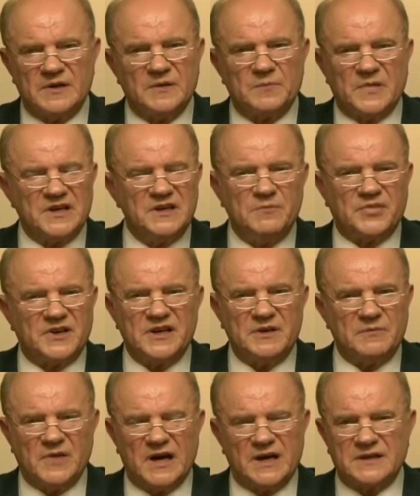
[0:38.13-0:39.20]
и по ним
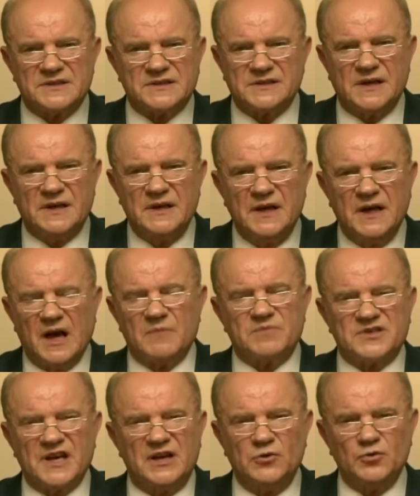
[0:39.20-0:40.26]
принимается
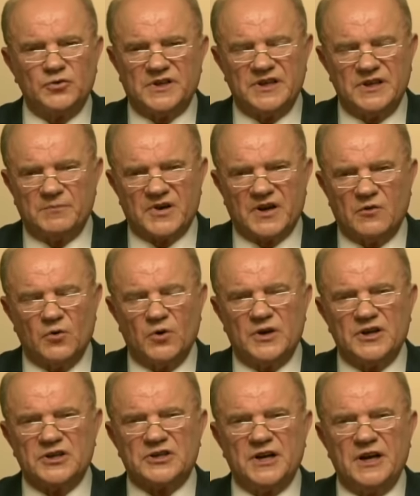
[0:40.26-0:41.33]
абсолютно неправое
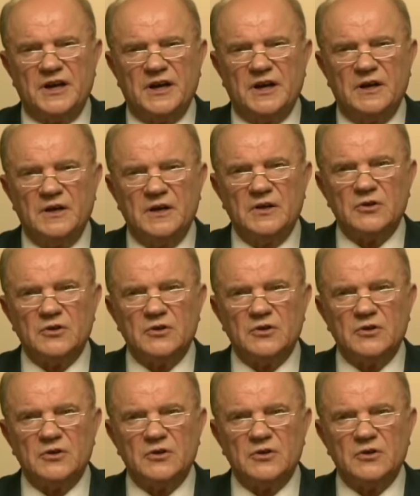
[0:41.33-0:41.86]
решение,